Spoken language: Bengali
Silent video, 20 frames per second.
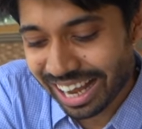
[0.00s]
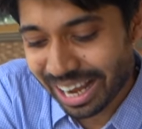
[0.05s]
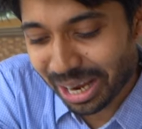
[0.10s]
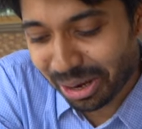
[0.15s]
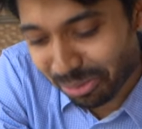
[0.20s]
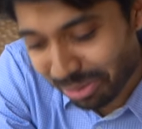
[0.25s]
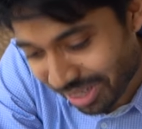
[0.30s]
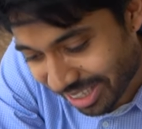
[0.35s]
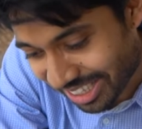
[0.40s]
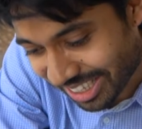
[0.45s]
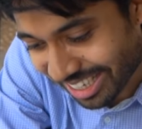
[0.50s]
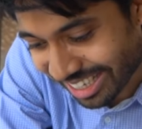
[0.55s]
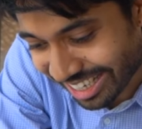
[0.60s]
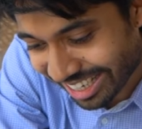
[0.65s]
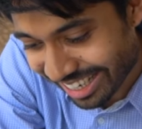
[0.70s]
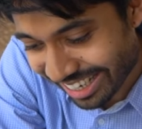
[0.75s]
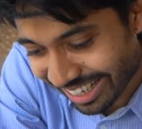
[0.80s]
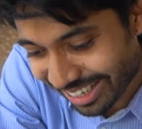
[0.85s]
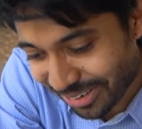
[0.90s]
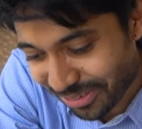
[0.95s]
আই উইশ
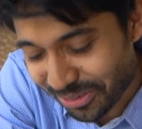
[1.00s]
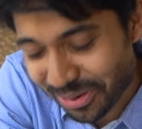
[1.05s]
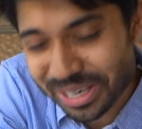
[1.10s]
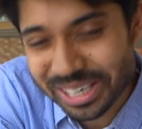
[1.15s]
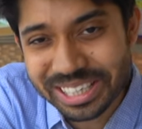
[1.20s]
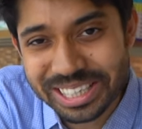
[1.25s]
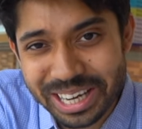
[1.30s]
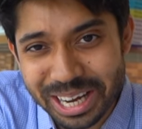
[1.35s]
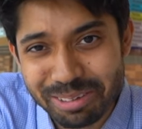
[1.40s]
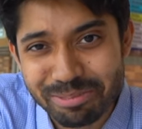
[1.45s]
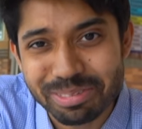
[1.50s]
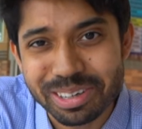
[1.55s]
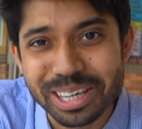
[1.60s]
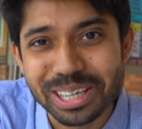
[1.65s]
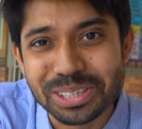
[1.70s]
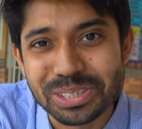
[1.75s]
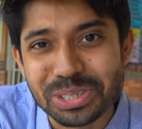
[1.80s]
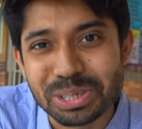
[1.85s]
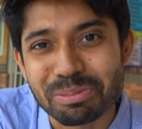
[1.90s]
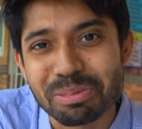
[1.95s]
ওই টাইমটা
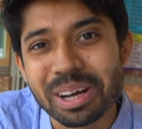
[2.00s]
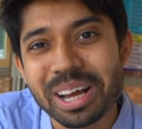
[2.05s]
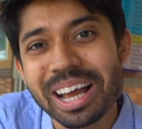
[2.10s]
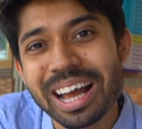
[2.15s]
এইসব